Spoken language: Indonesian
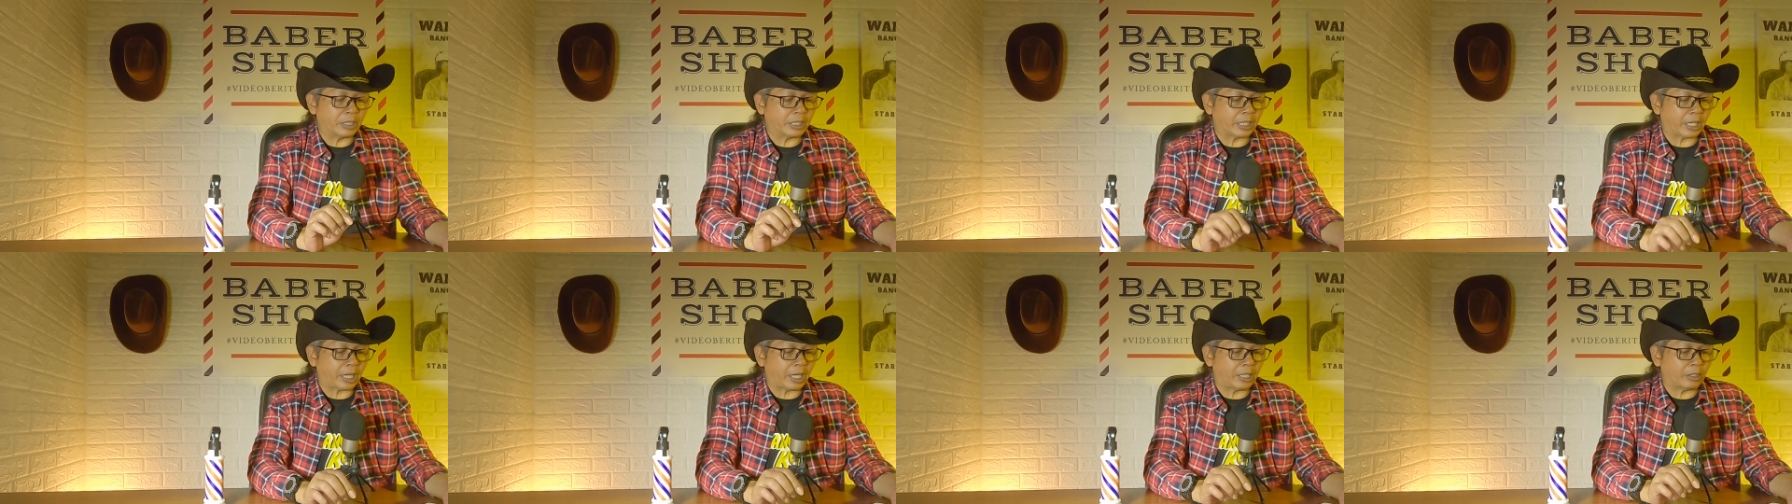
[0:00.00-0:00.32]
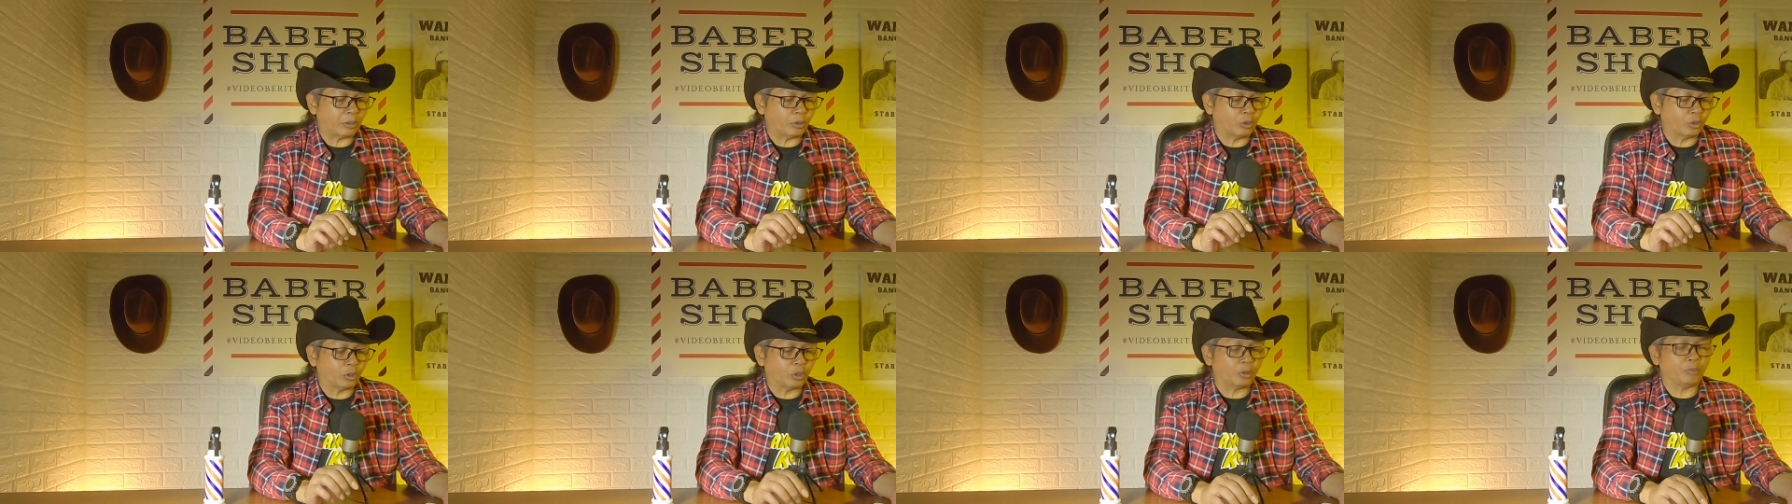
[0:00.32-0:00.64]

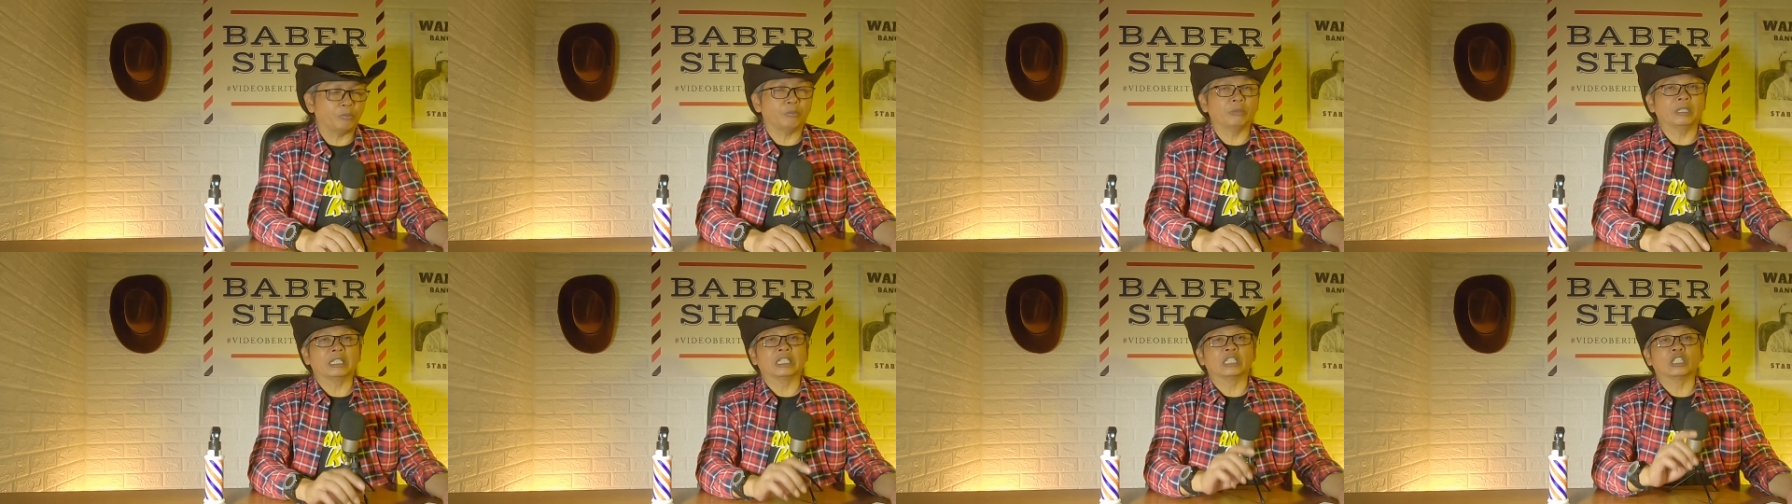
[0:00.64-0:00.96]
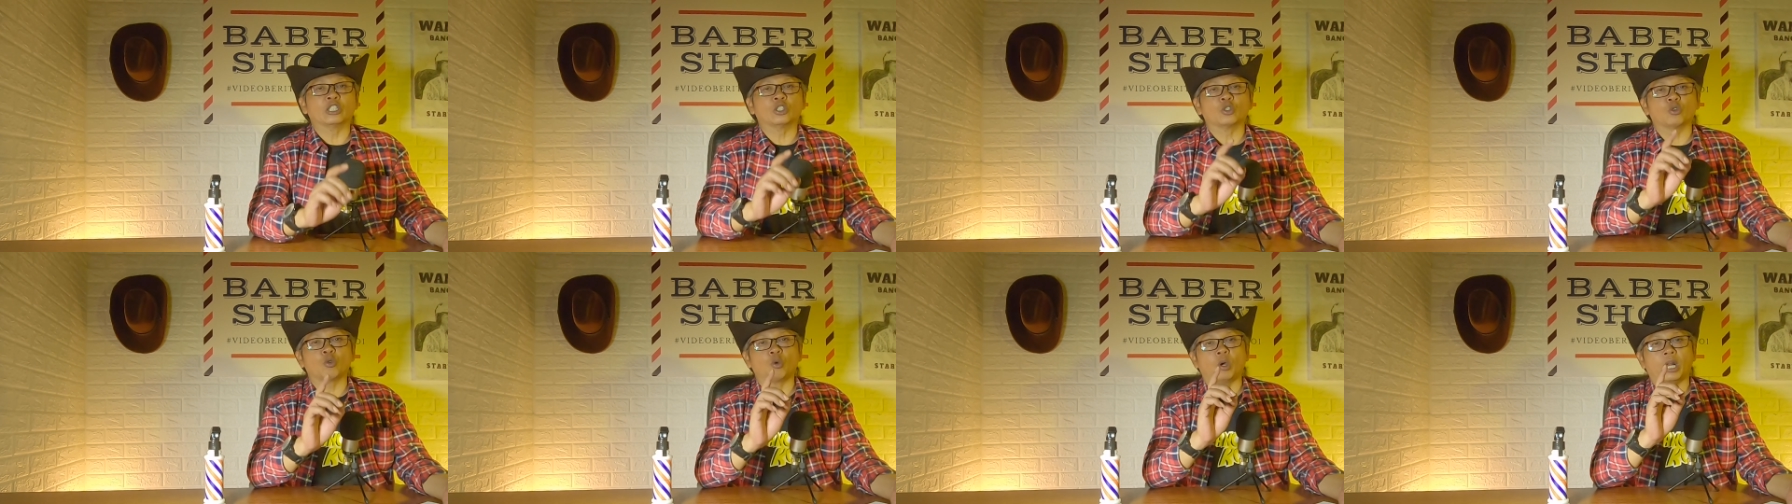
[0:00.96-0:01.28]
pembicaraan untuk
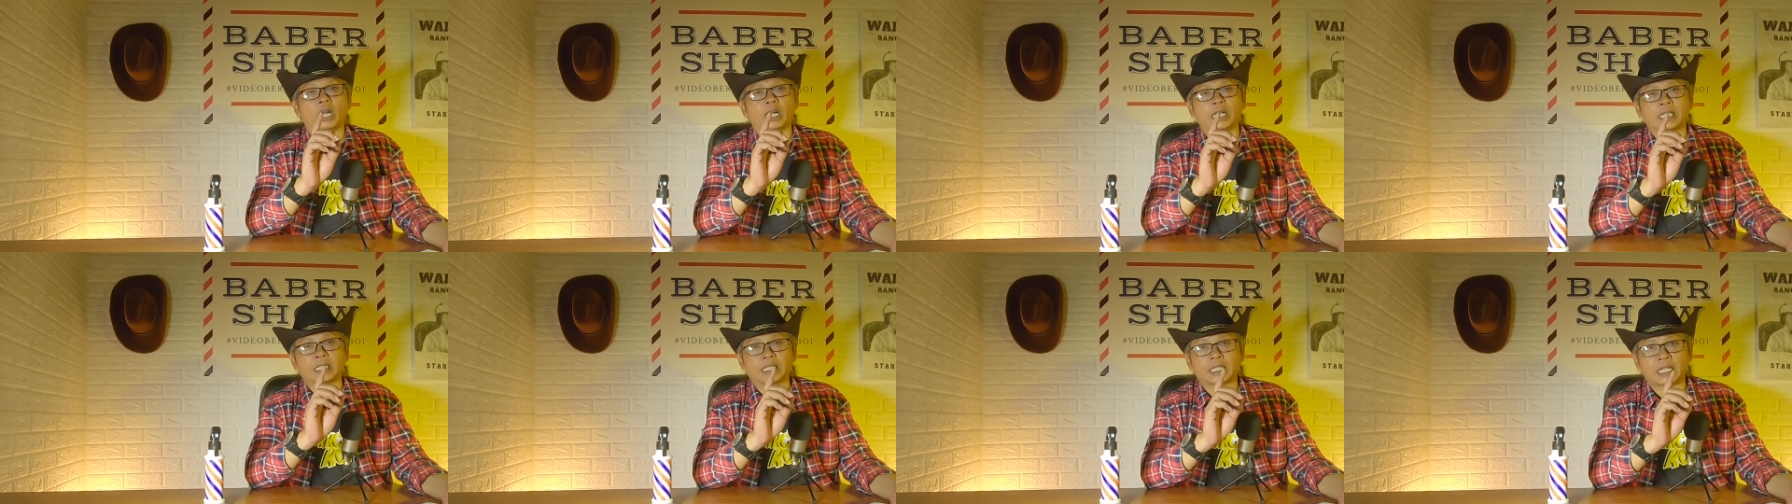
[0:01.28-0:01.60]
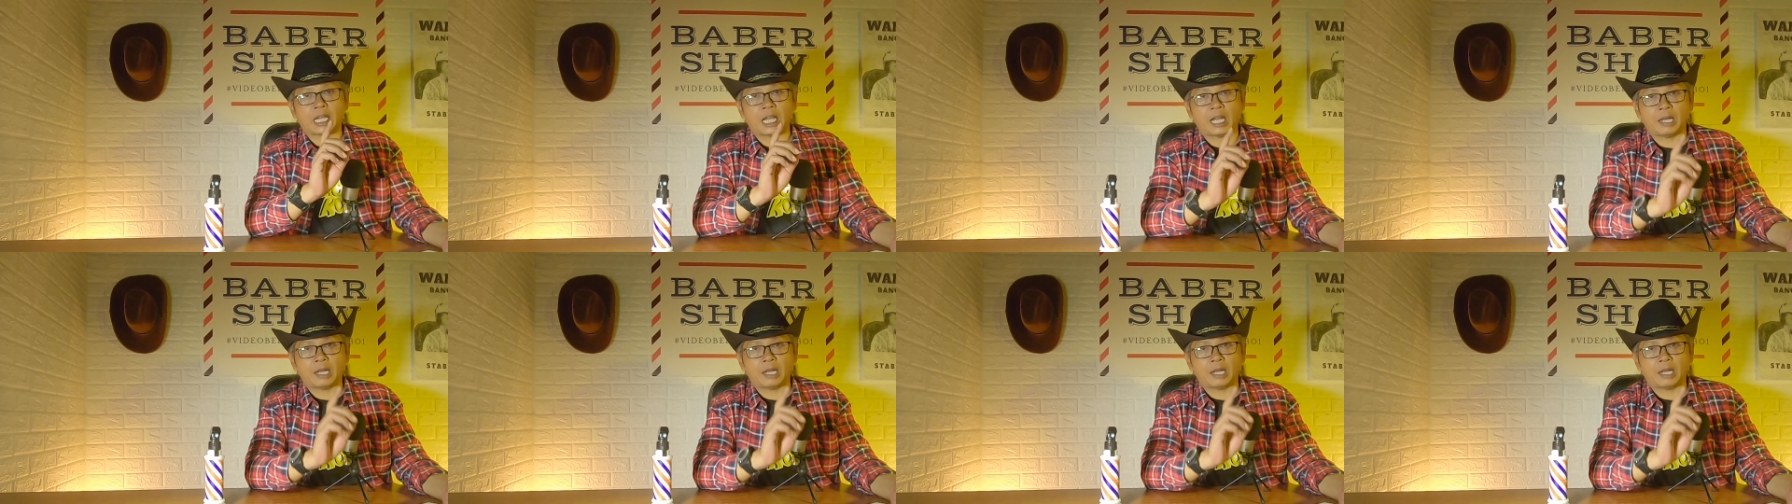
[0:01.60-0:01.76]
menjual